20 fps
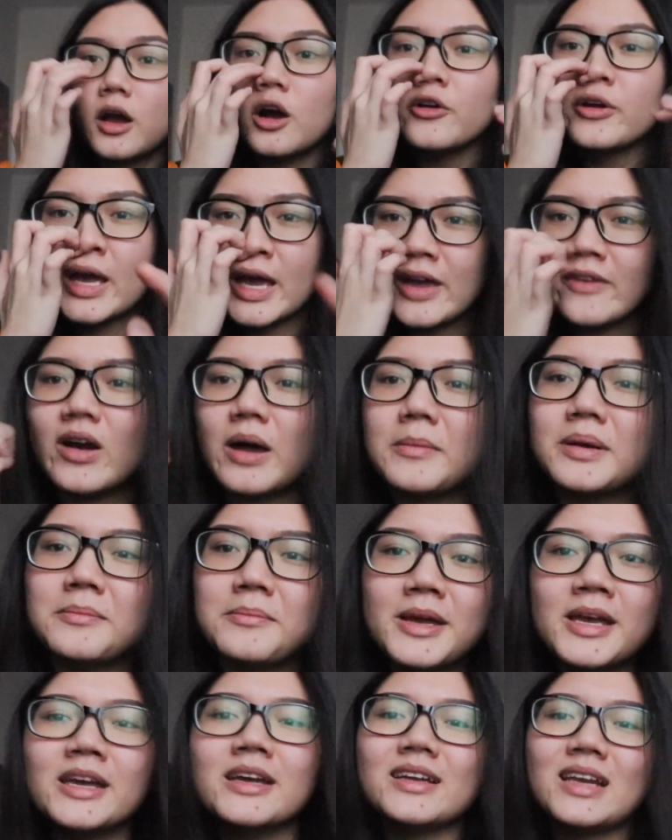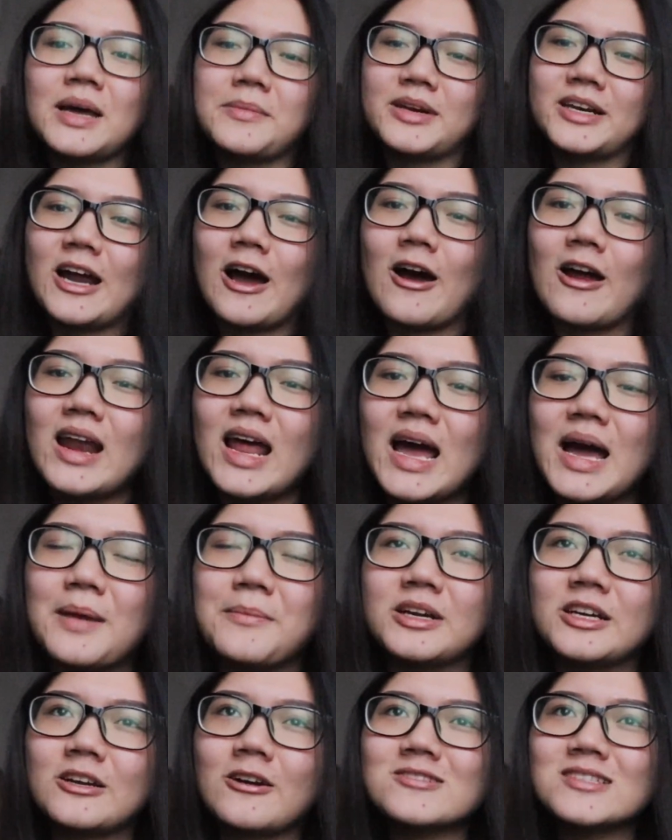ok và mình biết là mình nói là
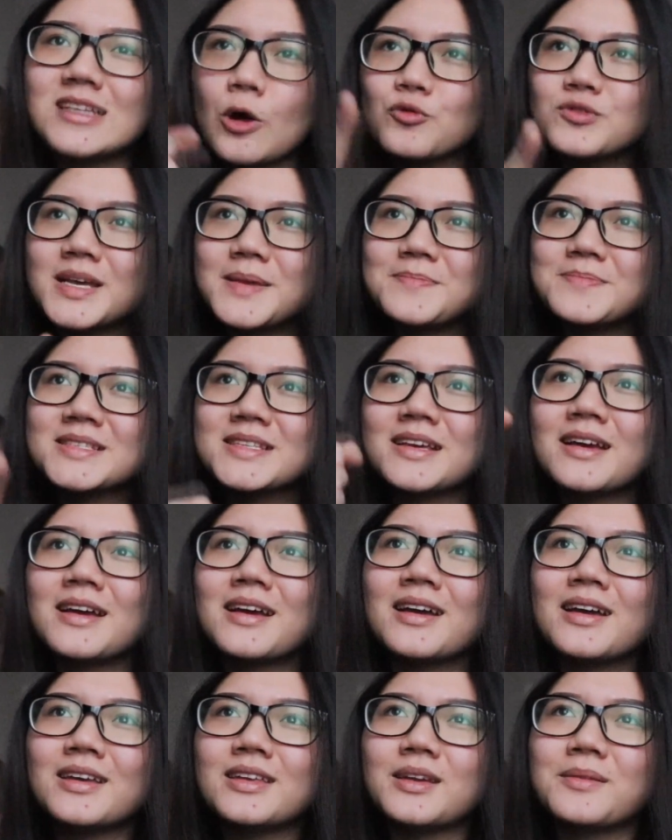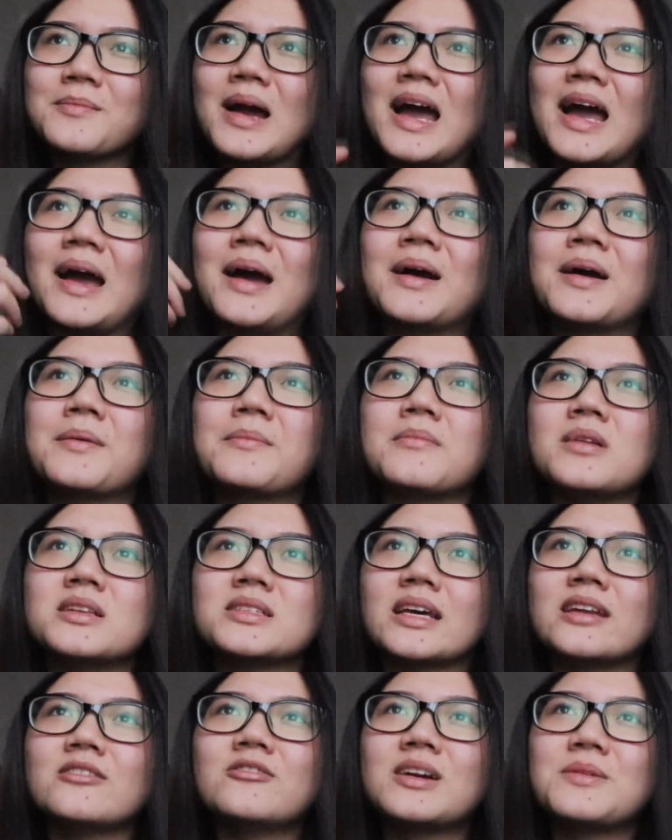mình có 6 tips nhưng mà mình
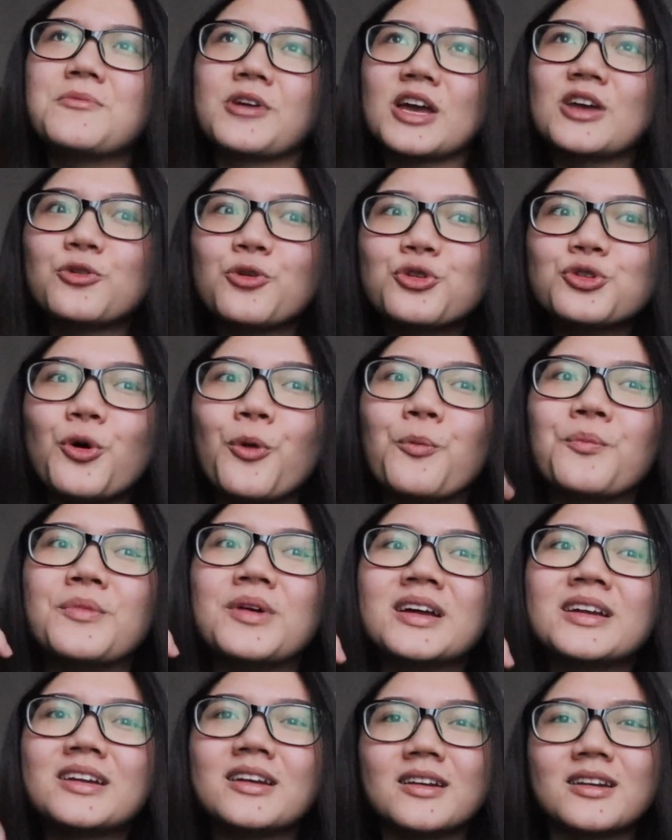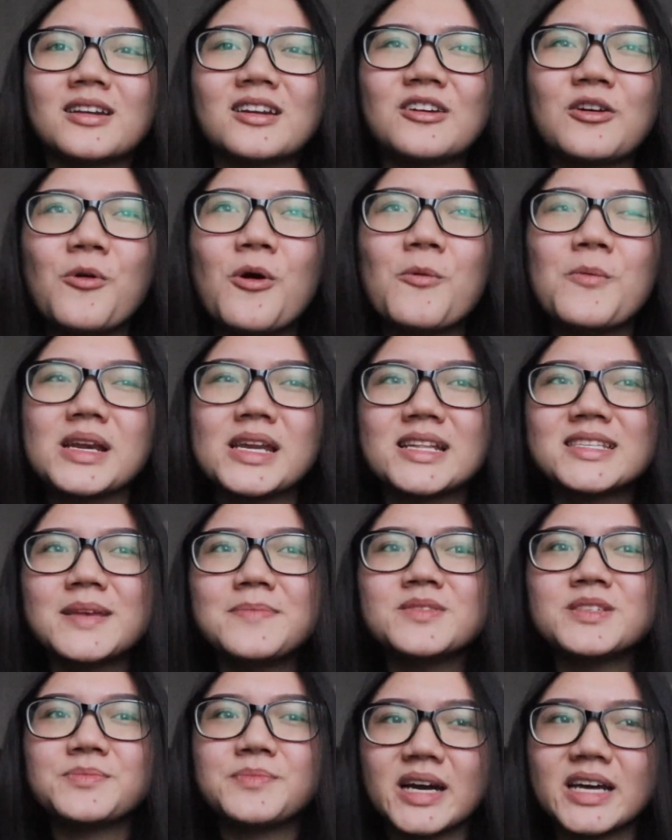sẽ đưa ra một cái cuối cùng cũng không hẳn là
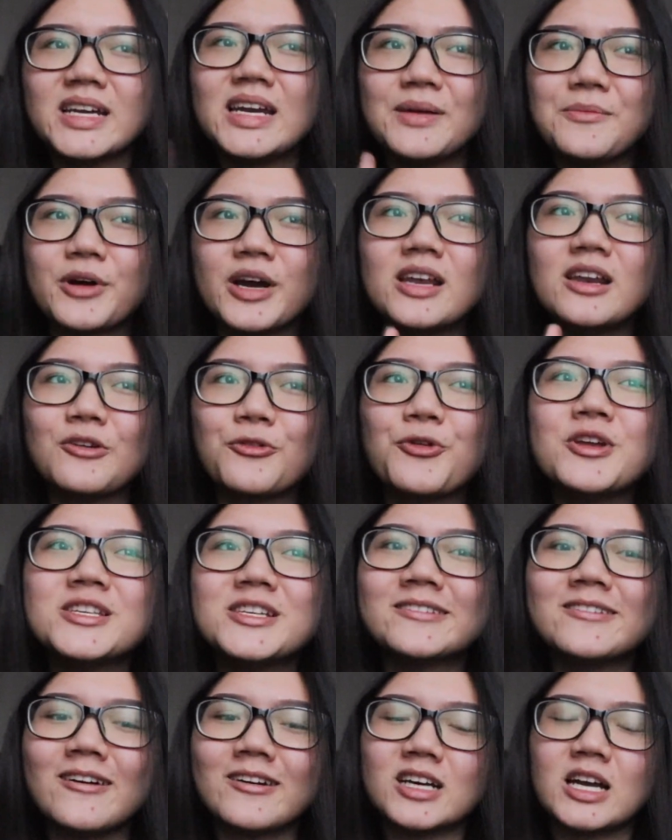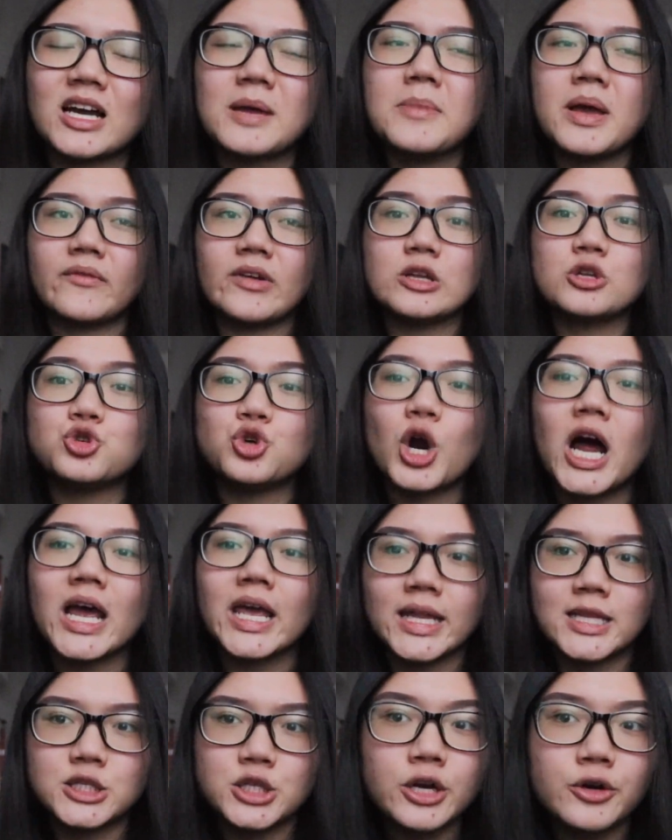tip nhưng mà cái này là một cái lời khuyên chân thật là các bạn phải
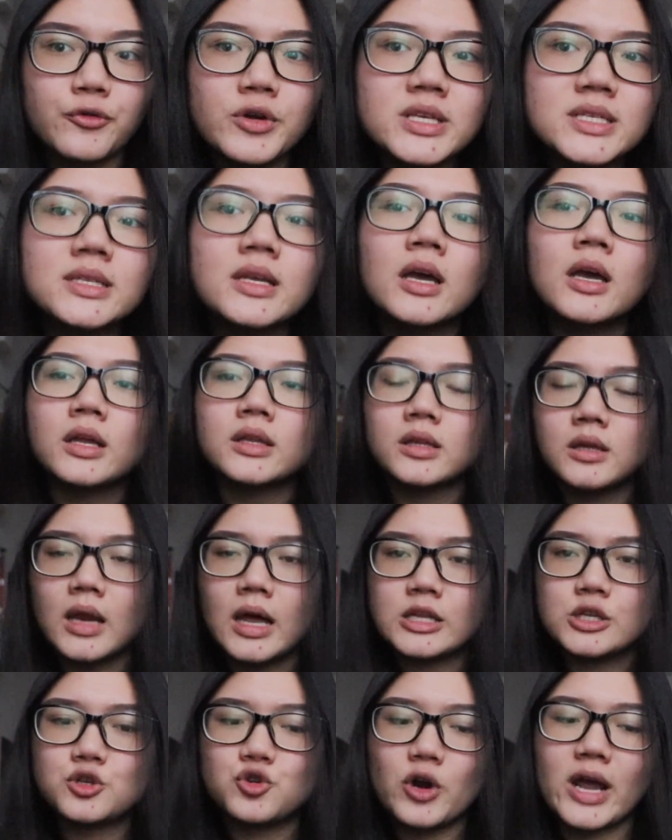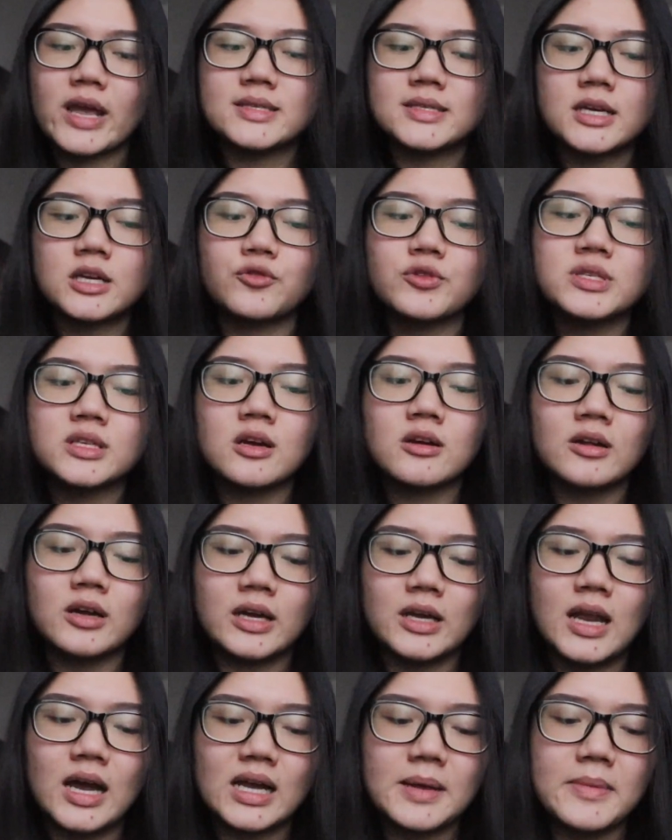try and take risk tức là try and take risk có
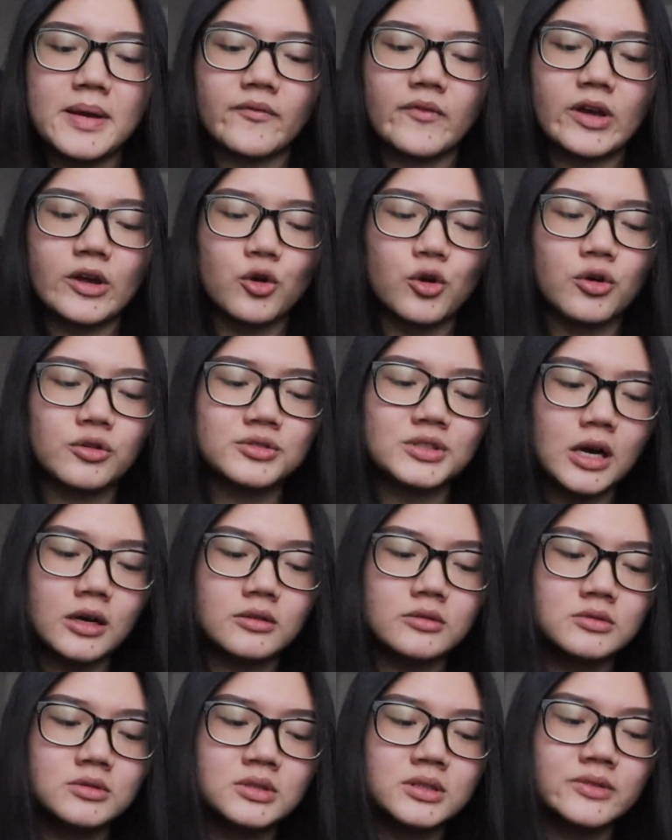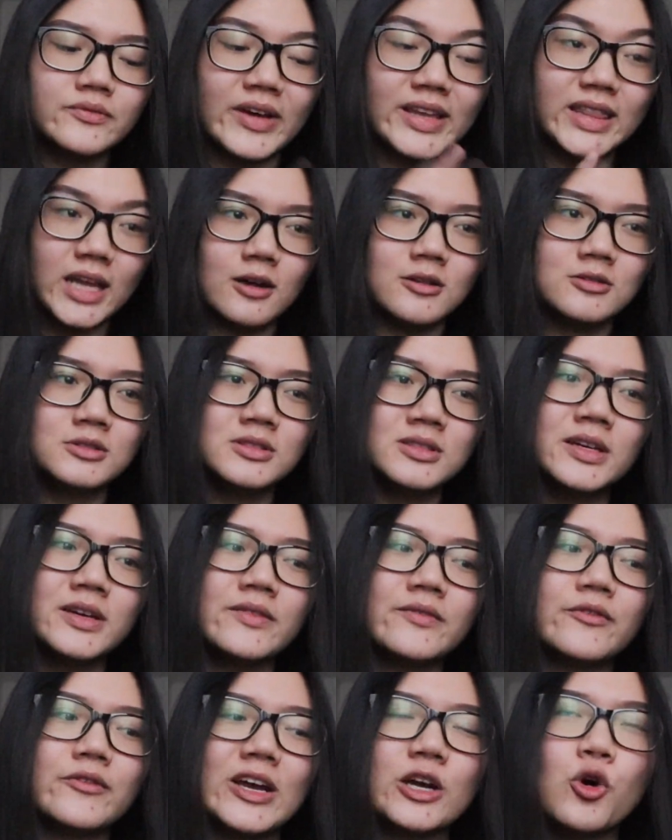nghĩa là các bạn phải thử phải thử
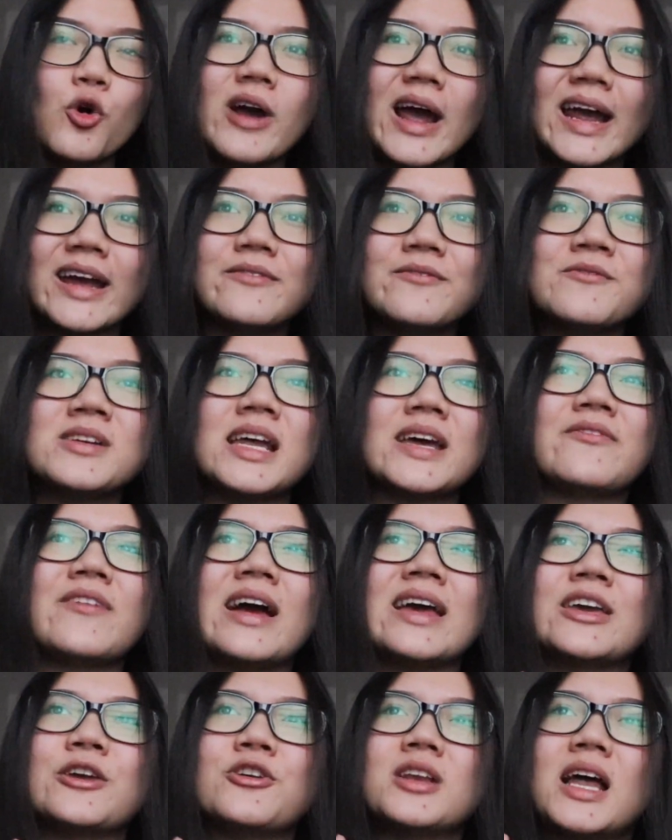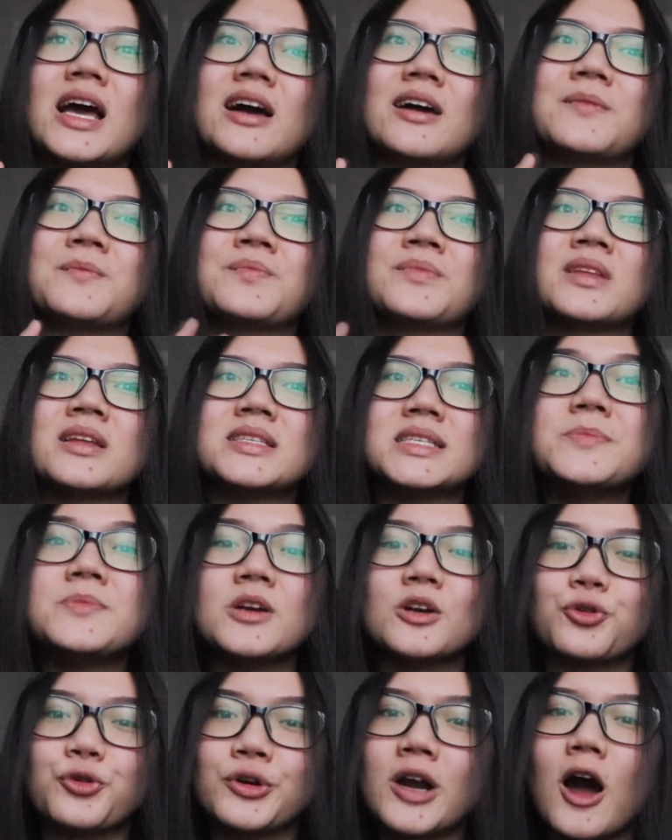phải cố gắng và lại phải kiểu là chấp
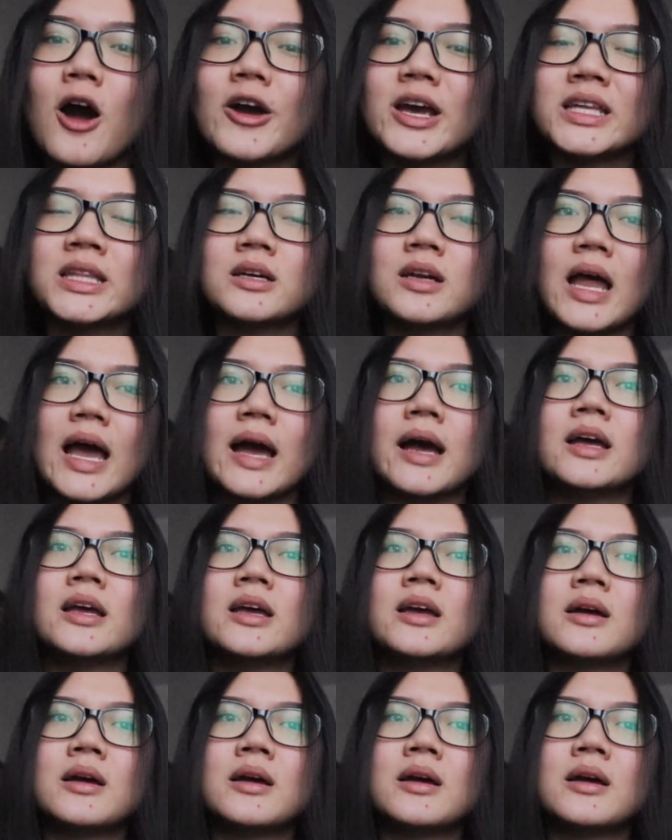nhận rủi ro tức là